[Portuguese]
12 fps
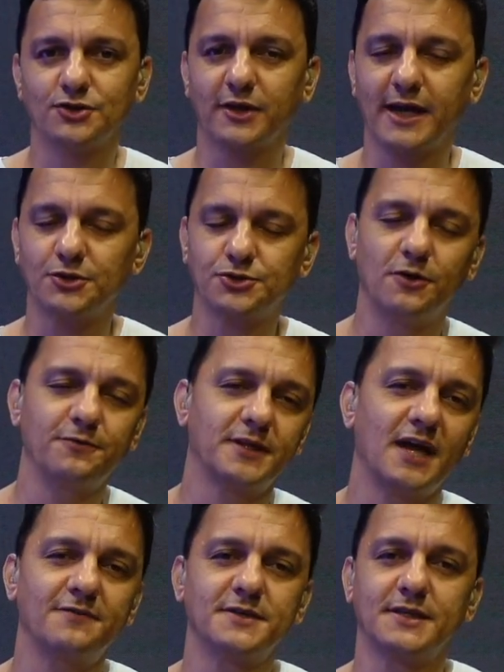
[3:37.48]
eu só quero te
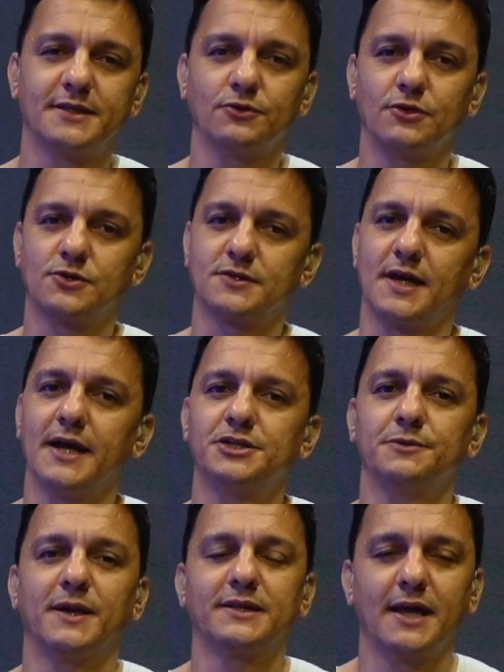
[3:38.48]
convidar a visitar o nosso
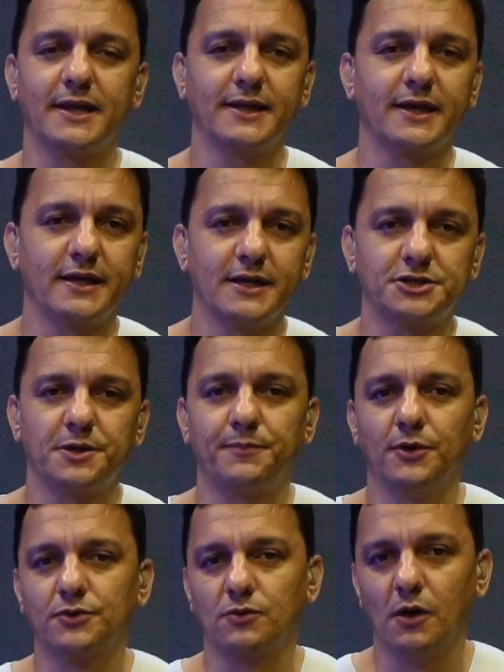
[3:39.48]
site
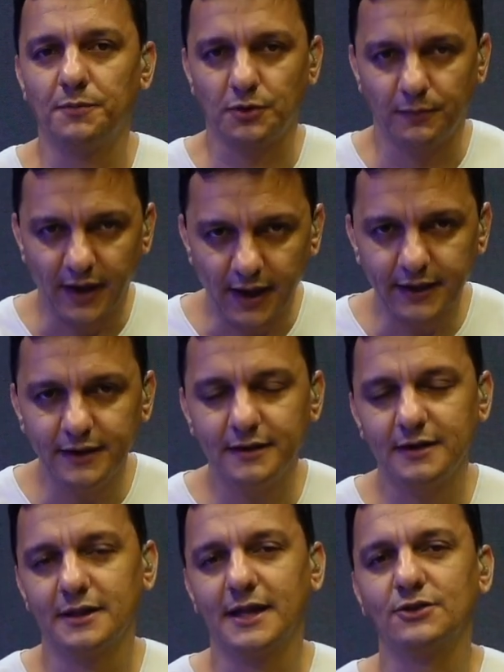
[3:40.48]
bateranegreja.com.br.
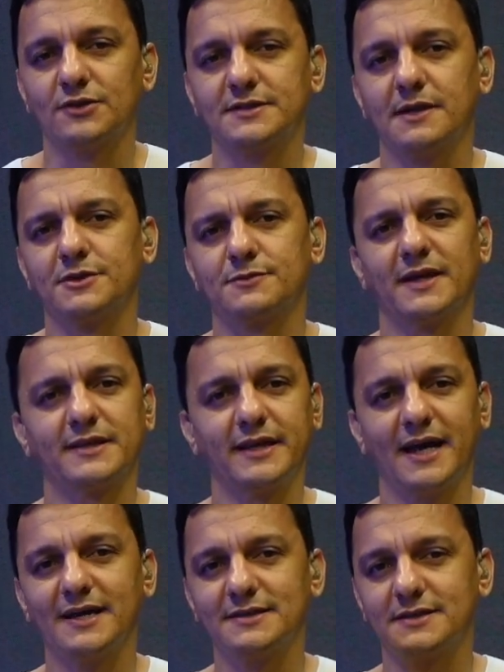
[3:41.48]
Lá nós temos
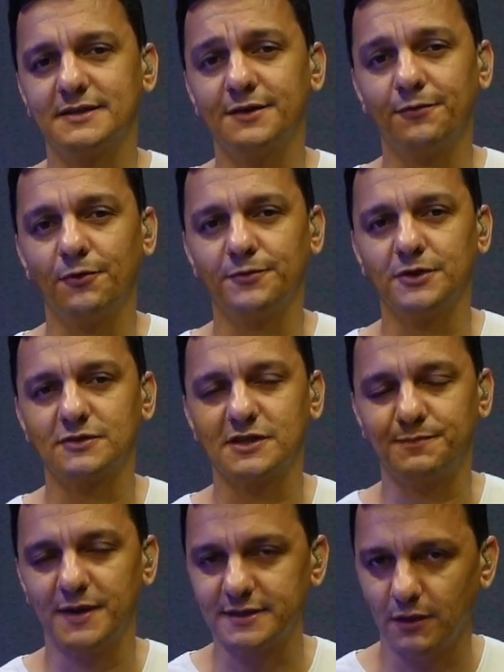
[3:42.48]
materiais desenvolvidos
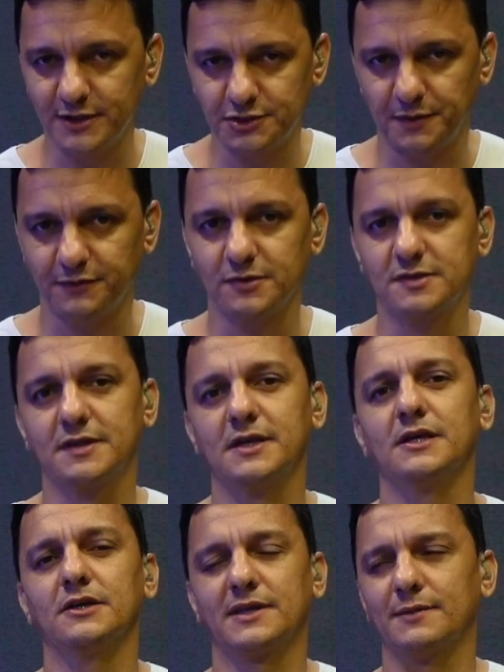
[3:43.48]
especialmente para
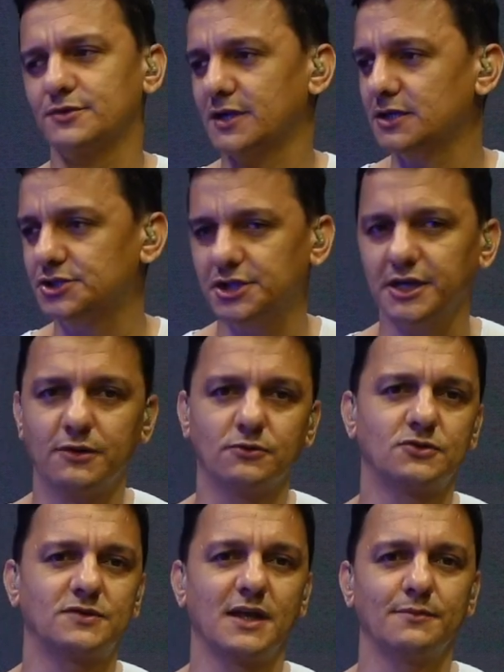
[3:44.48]
você, temos
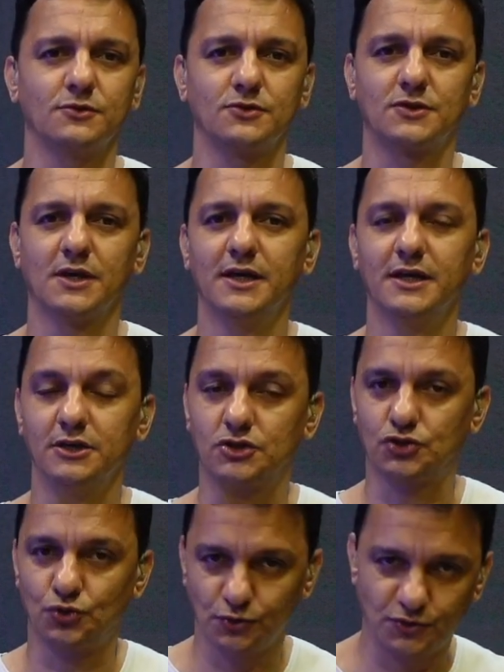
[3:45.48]
artigos, temos
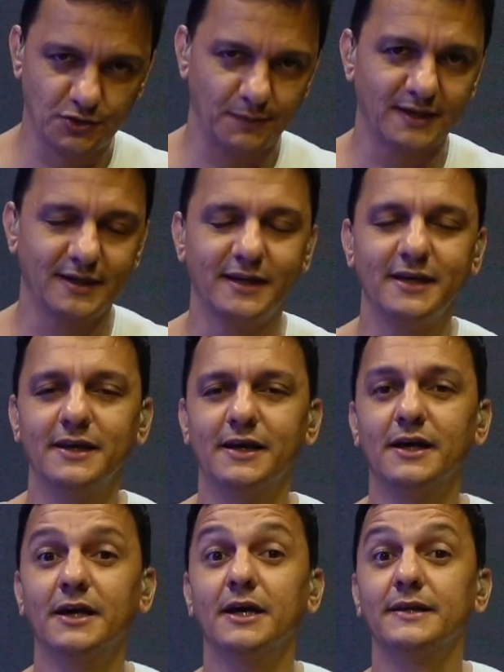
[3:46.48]
estudos de
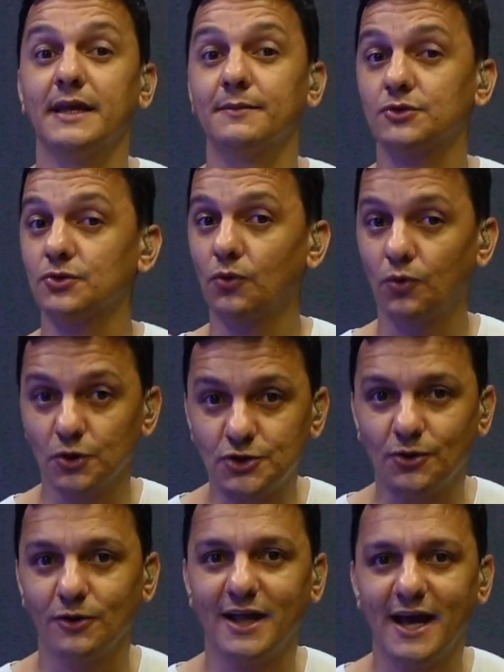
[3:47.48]
bateria, temos um
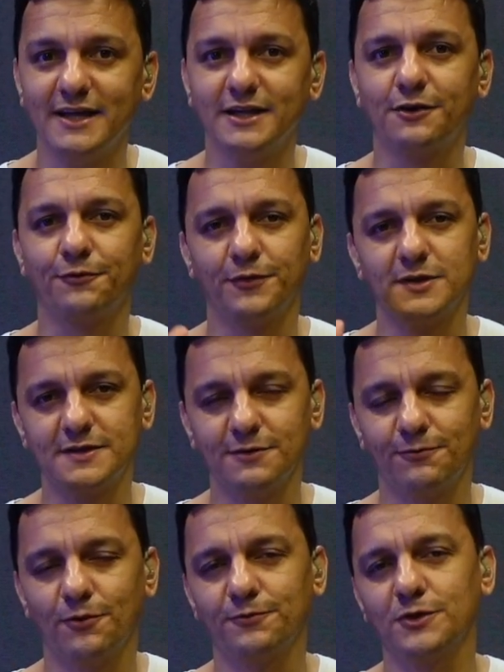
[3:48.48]
curso online que foi
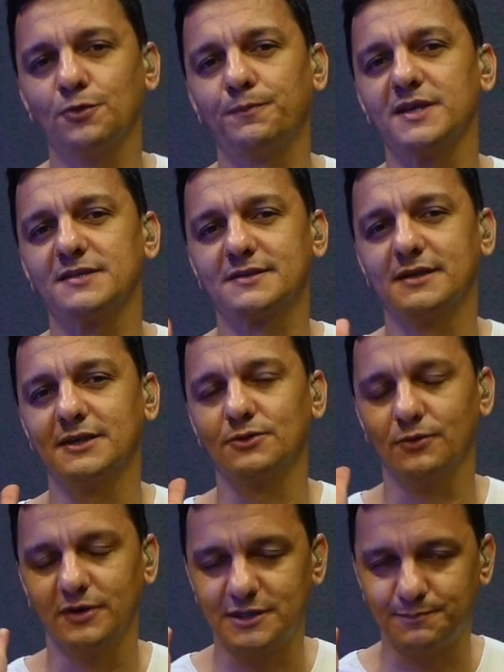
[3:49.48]
desenvolvido
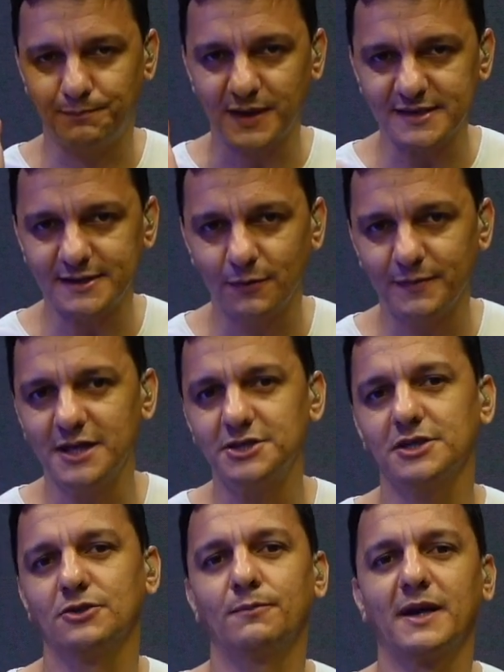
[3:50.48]
pensando
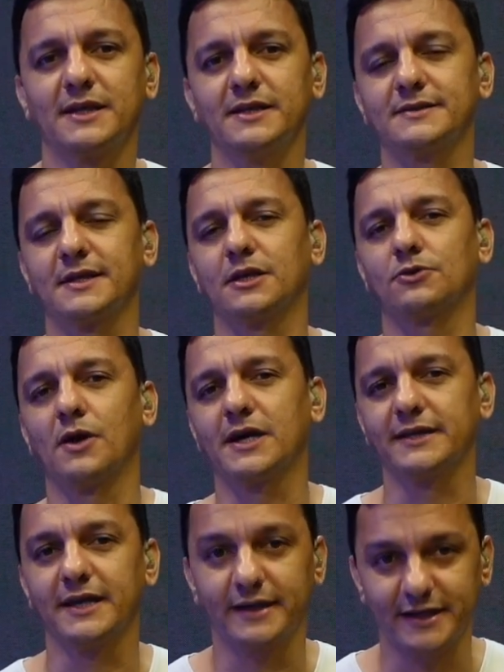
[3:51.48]
especialmente no baterista que
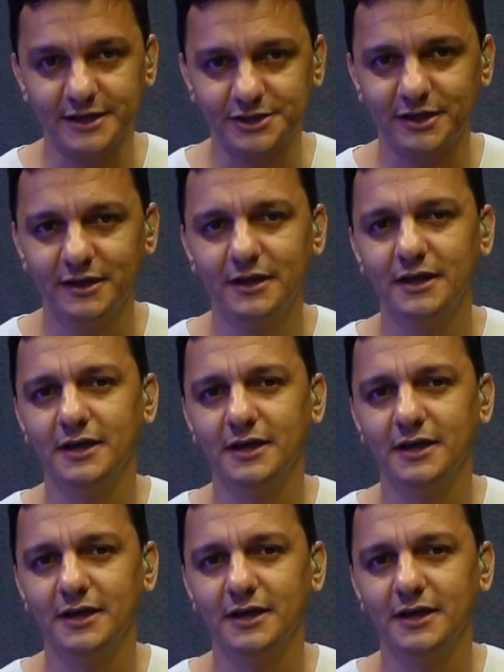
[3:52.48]
toca na igreja.